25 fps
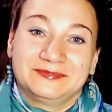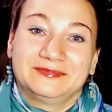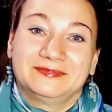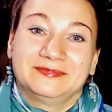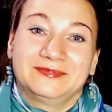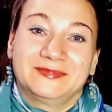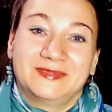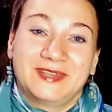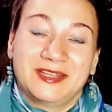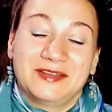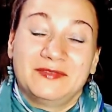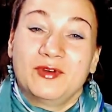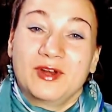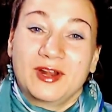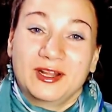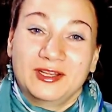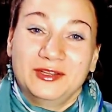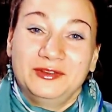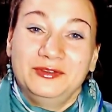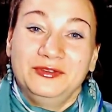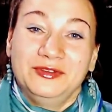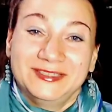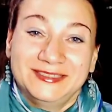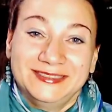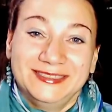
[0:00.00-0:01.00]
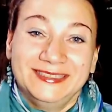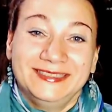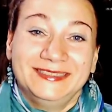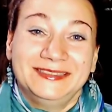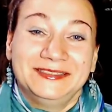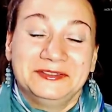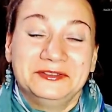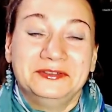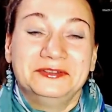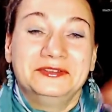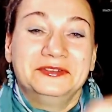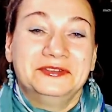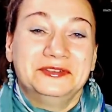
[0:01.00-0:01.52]
это его родной язык,
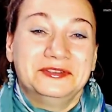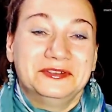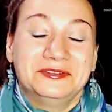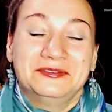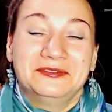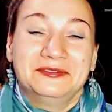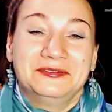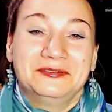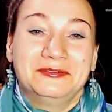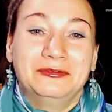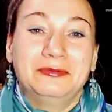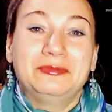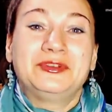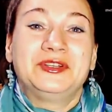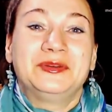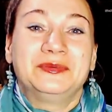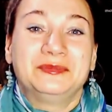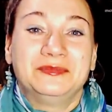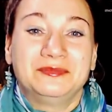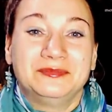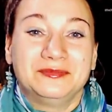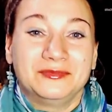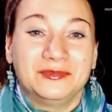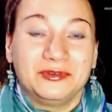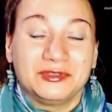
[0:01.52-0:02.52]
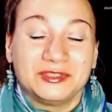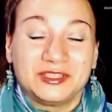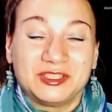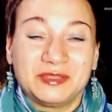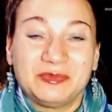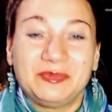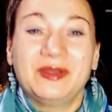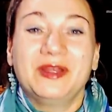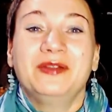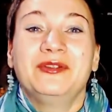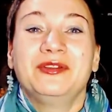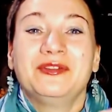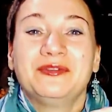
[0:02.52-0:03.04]
но в общем,
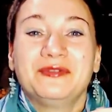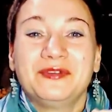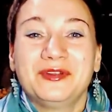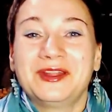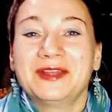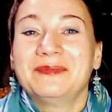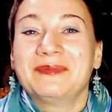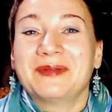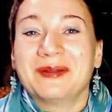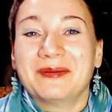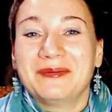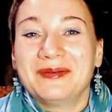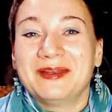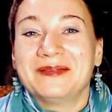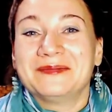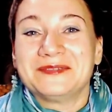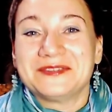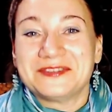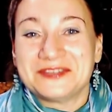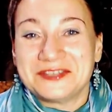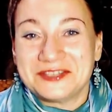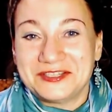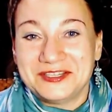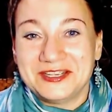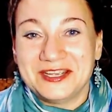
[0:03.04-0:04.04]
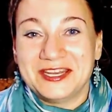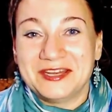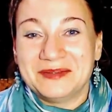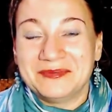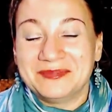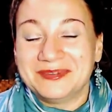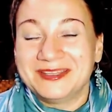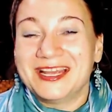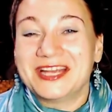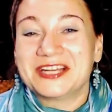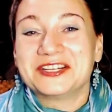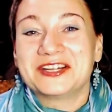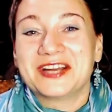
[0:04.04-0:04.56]
теперь у него нет проблем с чтением.
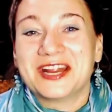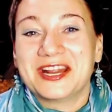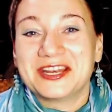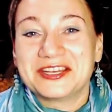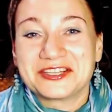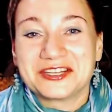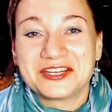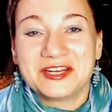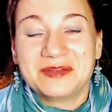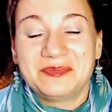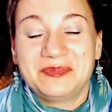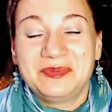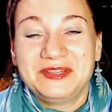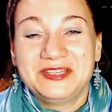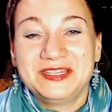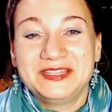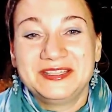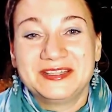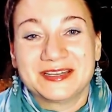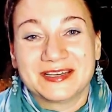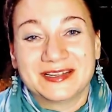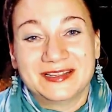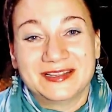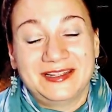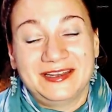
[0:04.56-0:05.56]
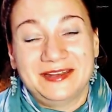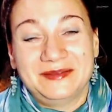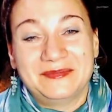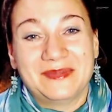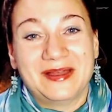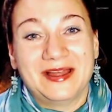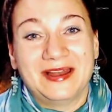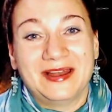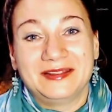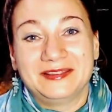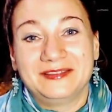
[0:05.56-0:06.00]
Мы даже раньше репетиторы нанимали,